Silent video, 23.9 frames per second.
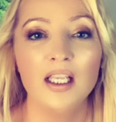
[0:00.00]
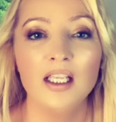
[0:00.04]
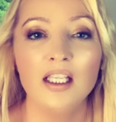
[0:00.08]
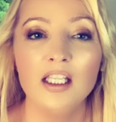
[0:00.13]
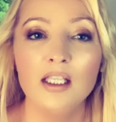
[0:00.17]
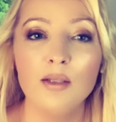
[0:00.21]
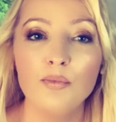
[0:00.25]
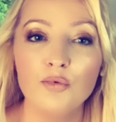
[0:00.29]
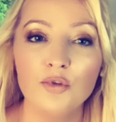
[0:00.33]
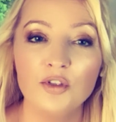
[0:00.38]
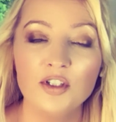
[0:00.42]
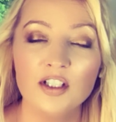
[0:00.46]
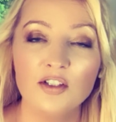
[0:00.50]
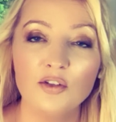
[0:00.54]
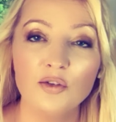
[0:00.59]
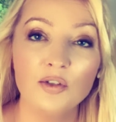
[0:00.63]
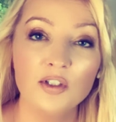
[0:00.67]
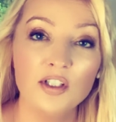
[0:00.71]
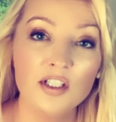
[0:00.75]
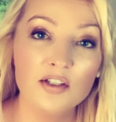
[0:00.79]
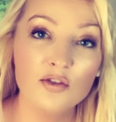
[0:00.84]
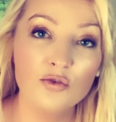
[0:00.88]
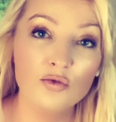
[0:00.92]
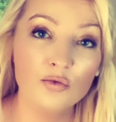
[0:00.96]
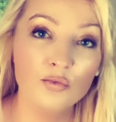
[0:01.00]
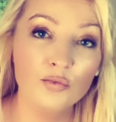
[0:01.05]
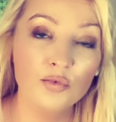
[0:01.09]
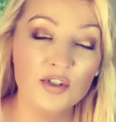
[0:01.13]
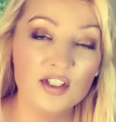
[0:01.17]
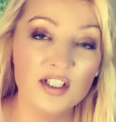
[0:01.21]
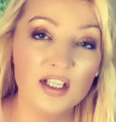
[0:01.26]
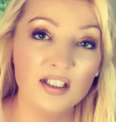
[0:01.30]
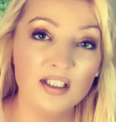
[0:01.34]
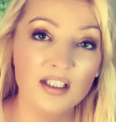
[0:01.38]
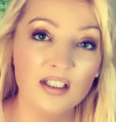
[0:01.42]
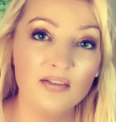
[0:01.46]
Il peut être question
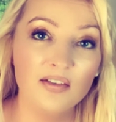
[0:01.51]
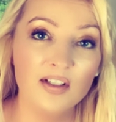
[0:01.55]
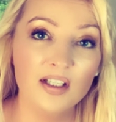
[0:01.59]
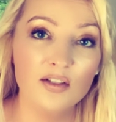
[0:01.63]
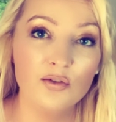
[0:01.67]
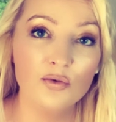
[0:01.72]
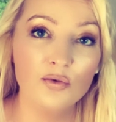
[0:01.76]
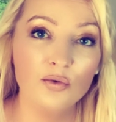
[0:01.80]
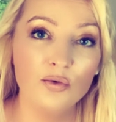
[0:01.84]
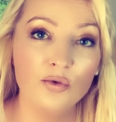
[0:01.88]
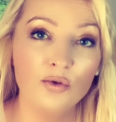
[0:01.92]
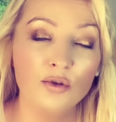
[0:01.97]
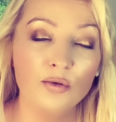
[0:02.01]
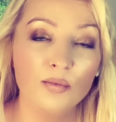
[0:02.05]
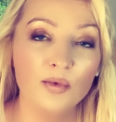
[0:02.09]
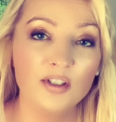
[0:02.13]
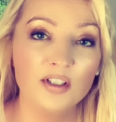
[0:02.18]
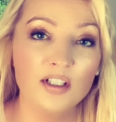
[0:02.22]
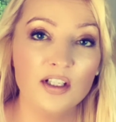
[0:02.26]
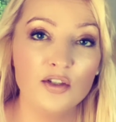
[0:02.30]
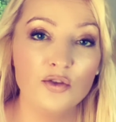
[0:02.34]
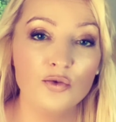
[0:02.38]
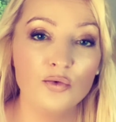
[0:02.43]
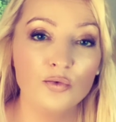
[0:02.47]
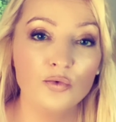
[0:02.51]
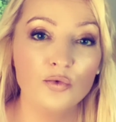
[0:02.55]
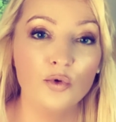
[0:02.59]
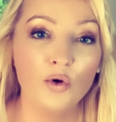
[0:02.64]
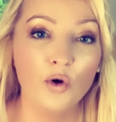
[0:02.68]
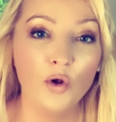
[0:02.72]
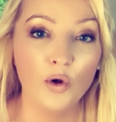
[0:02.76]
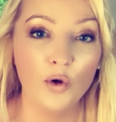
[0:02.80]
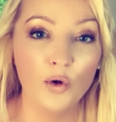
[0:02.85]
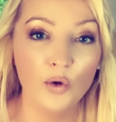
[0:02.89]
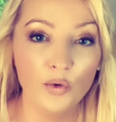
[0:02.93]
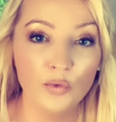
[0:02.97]
pour certains versos de l'augmentation de
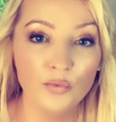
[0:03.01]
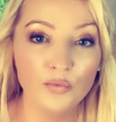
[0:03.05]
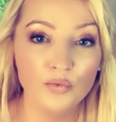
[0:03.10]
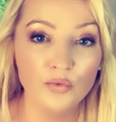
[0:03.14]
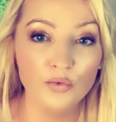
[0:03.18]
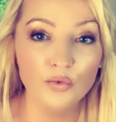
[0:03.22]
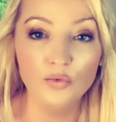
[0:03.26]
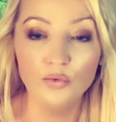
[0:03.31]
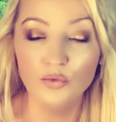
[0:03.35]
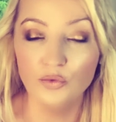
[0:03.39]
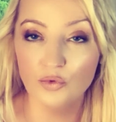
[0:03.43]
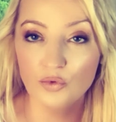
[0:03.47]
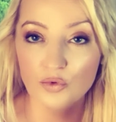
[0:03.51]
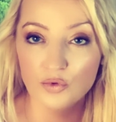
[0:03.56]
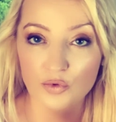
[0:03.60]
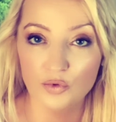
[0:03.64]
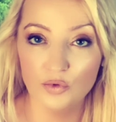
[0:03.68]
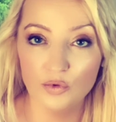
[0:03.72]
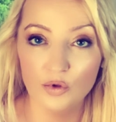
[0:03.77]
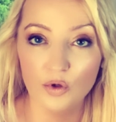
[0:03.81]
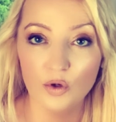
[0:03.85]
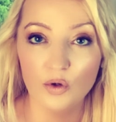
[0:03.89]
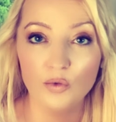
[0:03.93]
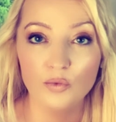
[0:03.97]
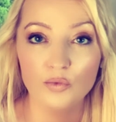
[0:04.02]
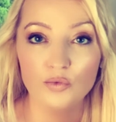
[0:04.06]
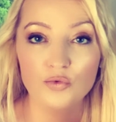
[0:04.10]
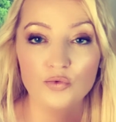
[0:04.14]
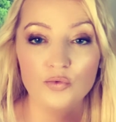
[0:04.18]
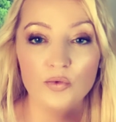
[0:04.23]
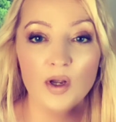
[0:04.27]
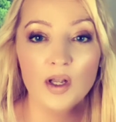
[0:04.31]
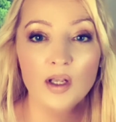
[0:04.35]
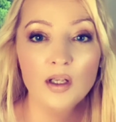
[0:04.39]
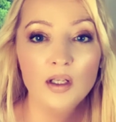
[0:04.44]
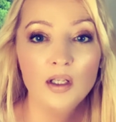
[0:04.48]
leurs revenus ou de ceux de leurs
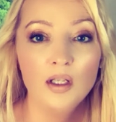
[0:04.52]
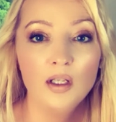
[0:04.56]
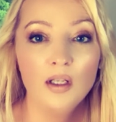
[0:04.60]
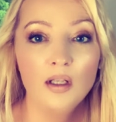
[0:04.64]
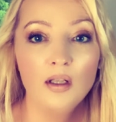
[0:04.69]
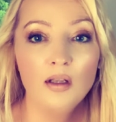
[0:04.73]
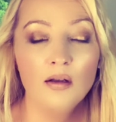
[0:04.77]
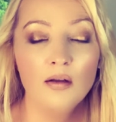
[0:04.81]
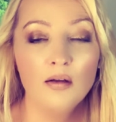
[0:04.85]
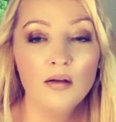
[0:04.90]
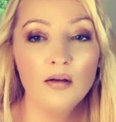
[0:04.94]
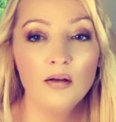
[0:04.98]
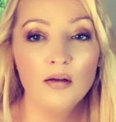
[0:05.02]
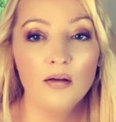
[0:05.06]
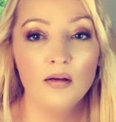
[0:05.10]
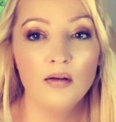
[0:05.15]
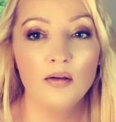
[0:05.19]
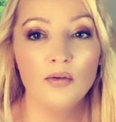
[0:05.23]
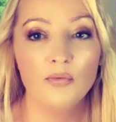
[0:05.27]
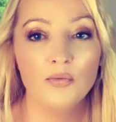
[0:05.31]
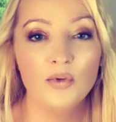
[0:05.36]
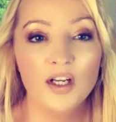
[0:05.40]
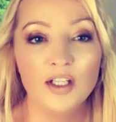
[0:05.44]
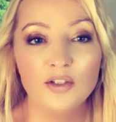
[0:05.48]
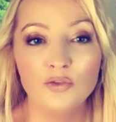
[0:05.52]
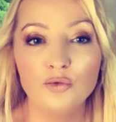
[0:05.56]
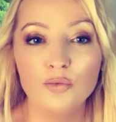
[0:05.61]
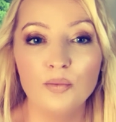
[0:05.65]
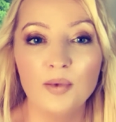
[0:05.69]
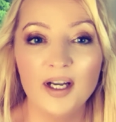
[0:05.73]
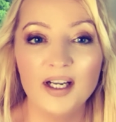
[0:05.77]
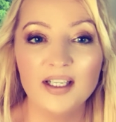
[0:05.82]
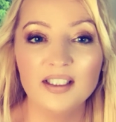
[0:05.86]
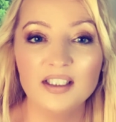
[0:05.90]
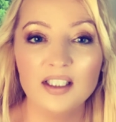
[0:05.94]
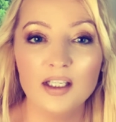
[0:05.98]
conjoints. Euh, voilà, tout
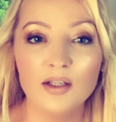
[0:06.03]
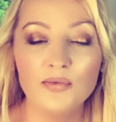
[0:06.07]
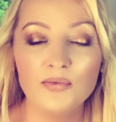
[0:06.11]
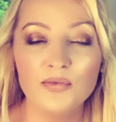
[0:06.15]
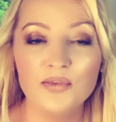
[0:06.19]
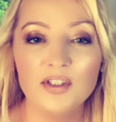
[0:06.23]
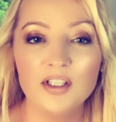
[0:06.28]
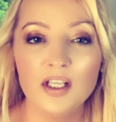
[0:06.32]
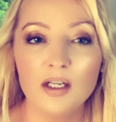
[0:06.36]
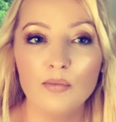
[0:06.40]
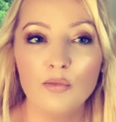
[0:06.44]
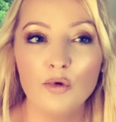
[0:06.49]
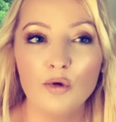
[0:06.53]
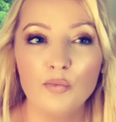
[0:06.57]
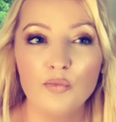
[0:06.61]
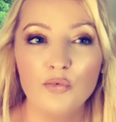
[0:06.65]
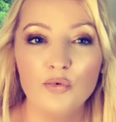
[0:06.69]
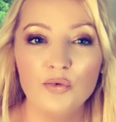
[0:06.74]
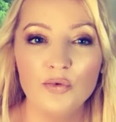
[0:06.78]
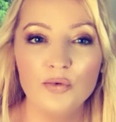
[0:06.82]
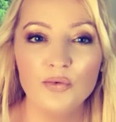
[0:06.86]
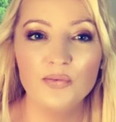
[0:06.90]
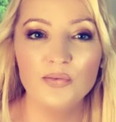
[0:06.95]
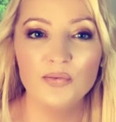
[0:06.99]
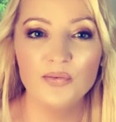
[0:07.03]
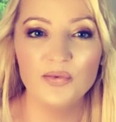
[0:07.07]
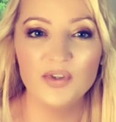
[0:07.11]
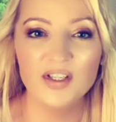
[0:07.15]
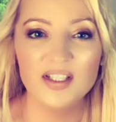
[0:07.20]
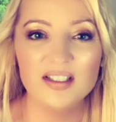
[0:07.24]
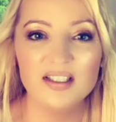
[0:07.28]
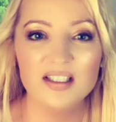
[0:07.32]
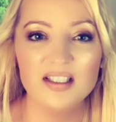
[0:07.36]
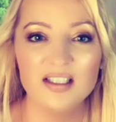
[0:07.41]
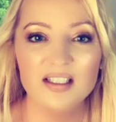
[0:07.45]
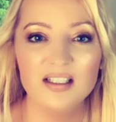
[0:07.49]
paraîtra finalement plus
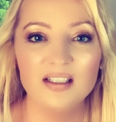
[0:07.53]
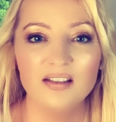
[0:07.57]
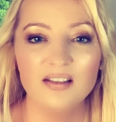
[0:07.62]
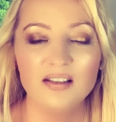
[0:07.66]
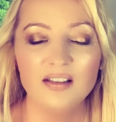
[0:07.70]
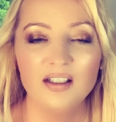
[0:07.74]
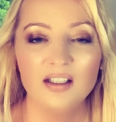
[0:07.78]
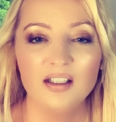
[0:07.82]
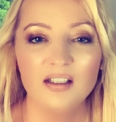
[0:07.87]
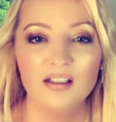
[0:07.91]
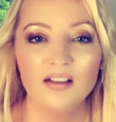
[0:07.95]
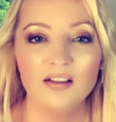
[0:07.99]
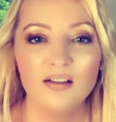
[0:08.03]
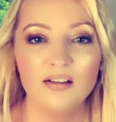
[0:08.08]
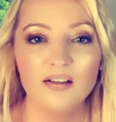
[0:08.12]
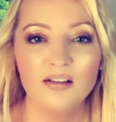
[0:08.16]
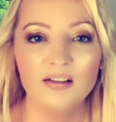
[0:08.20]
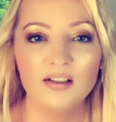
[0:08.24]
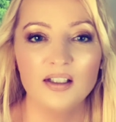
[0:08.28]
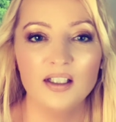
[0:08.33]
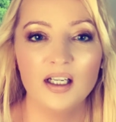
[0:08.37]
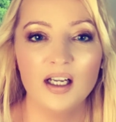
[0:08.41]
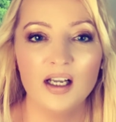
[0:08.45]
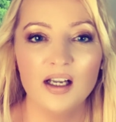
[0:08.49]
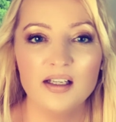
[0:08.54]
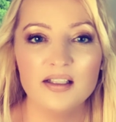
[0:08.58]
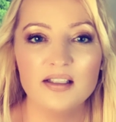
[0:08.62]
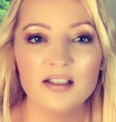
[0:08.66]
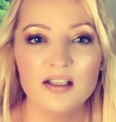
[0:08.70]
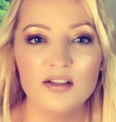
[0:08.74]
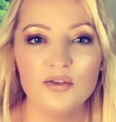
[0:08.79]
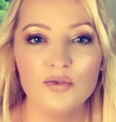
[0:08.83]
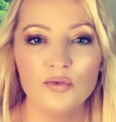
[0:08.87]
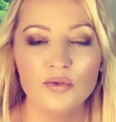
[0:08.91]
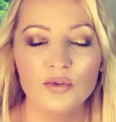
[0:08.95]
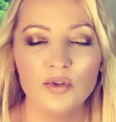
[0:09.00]
facile euh,
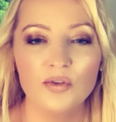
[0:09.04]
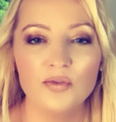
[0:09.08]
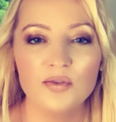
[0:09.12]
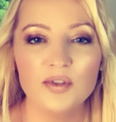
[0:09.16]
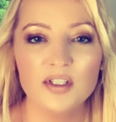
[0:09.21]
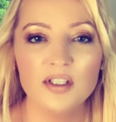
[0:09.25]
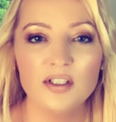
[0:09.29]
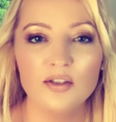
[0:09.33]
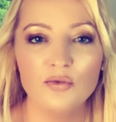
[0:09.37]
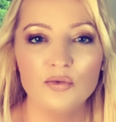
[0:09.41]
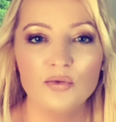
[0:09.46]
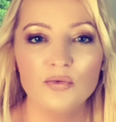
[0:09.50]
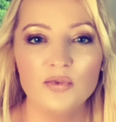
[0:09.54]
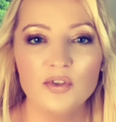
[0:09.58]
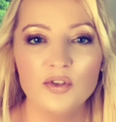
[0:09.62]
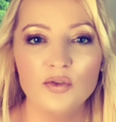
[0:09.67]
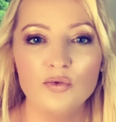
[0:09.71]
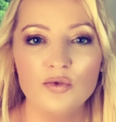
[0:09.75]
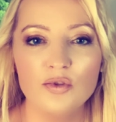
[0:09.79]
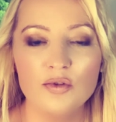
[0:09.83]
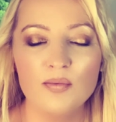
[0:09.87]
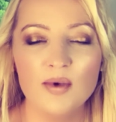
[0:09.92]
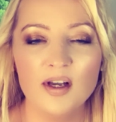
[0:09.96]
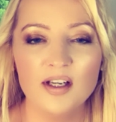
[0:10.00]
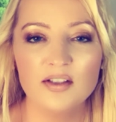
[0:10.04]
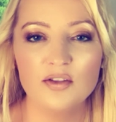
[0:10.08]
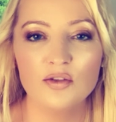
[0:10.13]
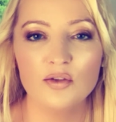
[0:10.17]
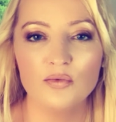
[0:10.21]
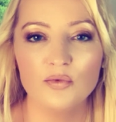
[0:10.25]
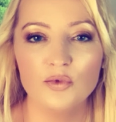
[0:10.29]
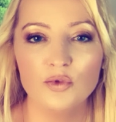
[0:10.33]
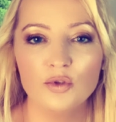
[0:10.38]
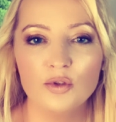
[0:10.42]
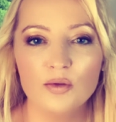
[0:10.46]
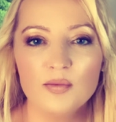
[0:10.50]
grâce à ce transit de Vénus-Mars
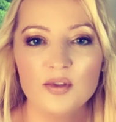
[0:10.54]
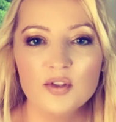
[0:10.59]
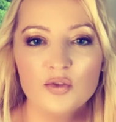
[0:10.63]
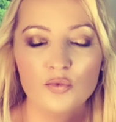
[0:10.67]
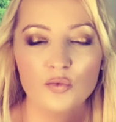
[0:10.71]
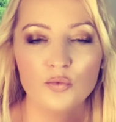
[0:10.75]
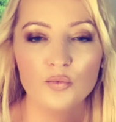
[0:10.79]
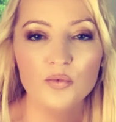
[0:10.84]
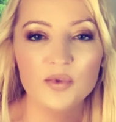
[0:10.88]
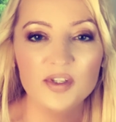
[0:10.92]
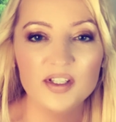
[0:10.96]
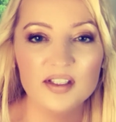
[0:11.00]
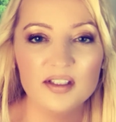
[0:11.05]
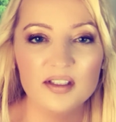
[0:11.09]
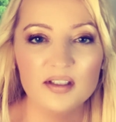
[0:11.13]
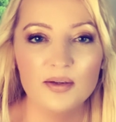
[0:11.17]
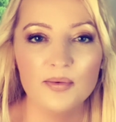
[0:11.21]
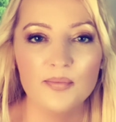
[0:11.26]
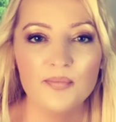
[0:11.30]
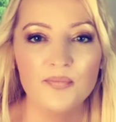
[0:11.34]
dans votre maison 8.